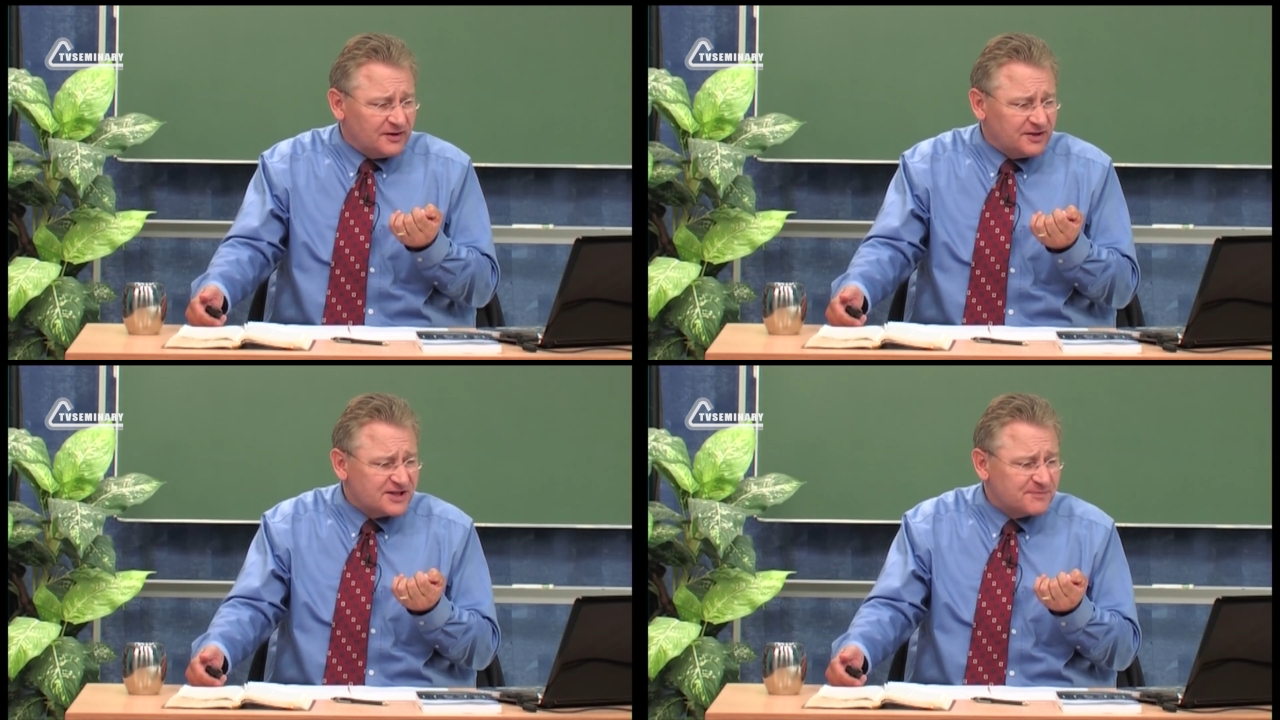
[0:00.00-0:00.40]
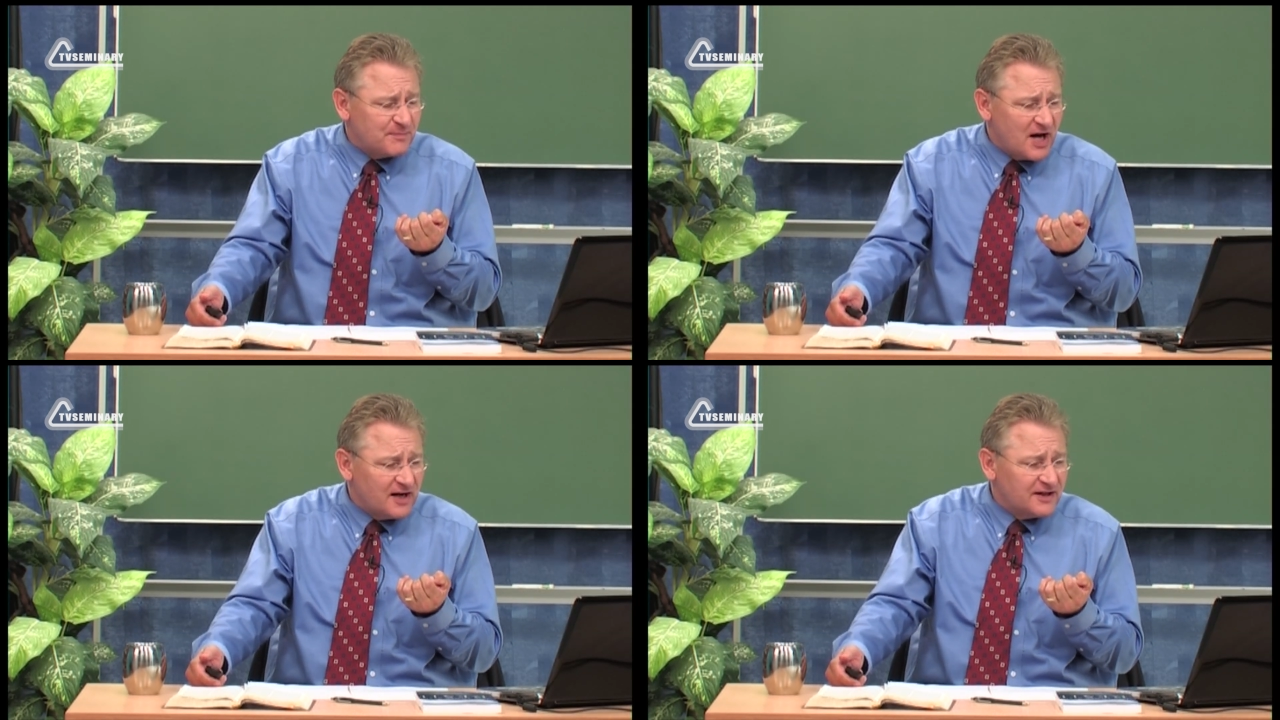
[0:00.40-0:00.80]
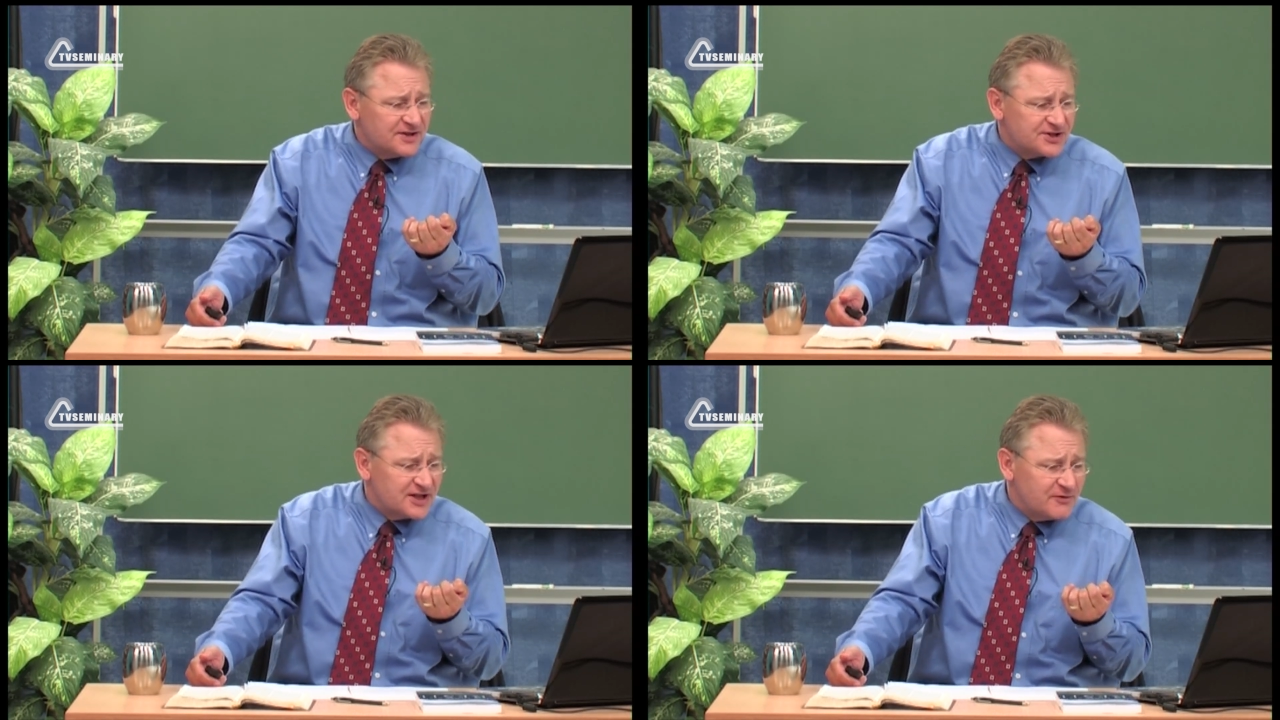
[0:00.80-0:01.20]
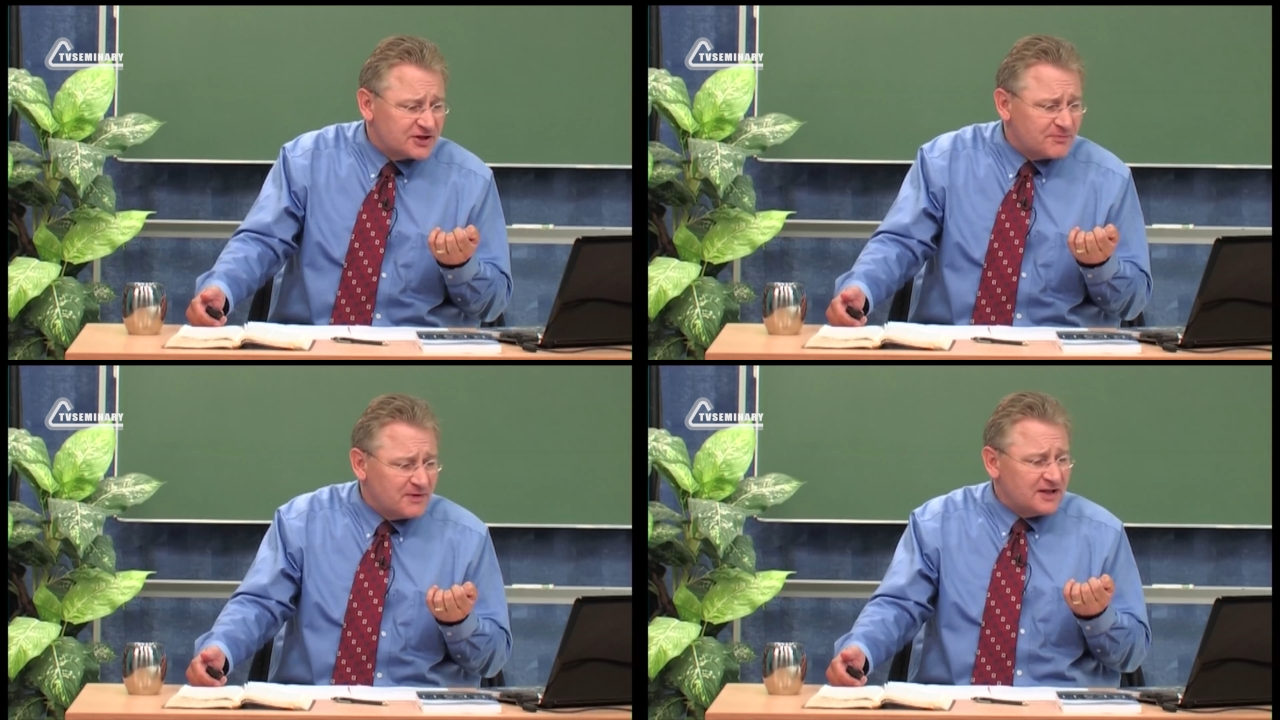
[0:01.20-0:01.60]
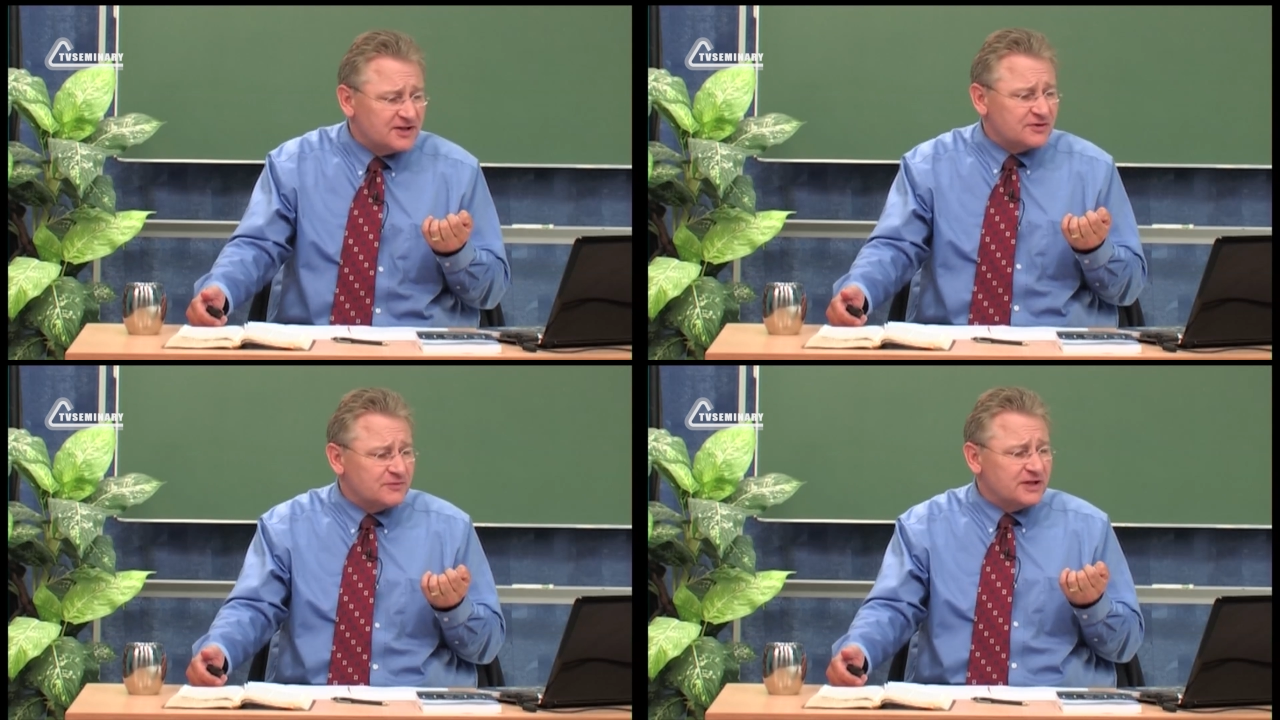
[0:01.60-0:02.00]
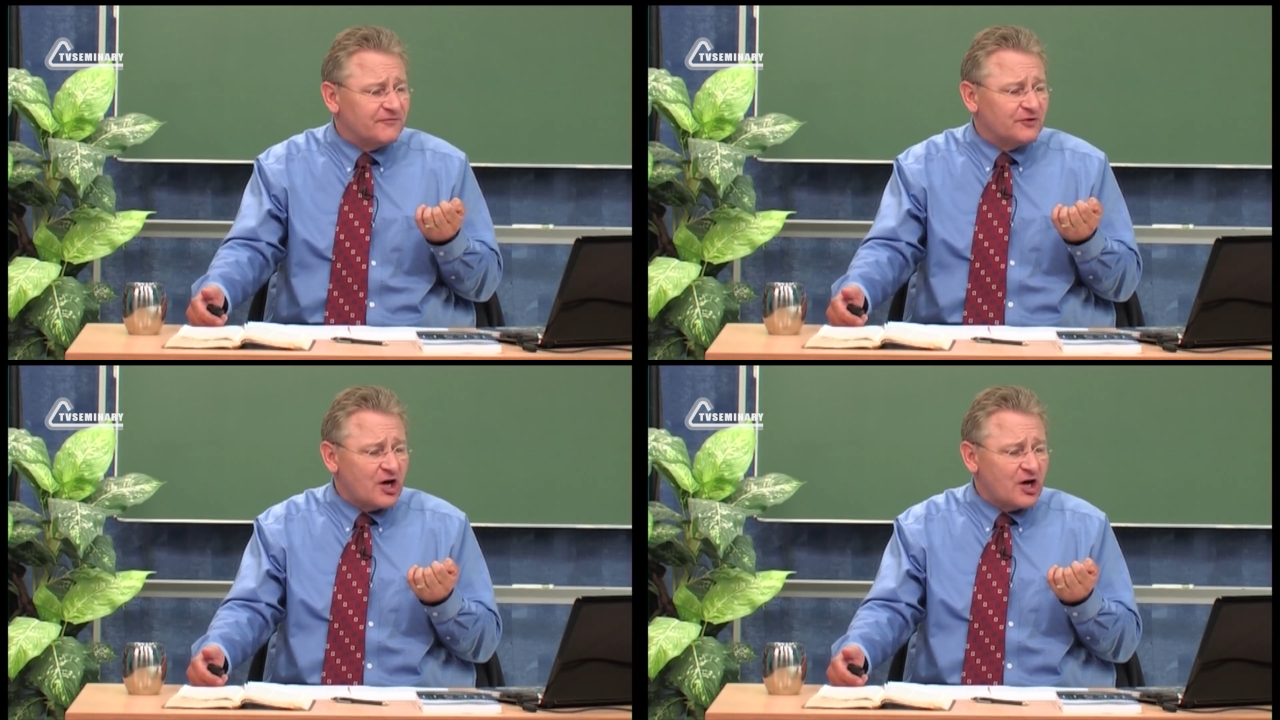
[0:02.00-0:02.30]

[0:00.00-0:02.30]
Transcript: Cesaretimizi kaybediyoruz.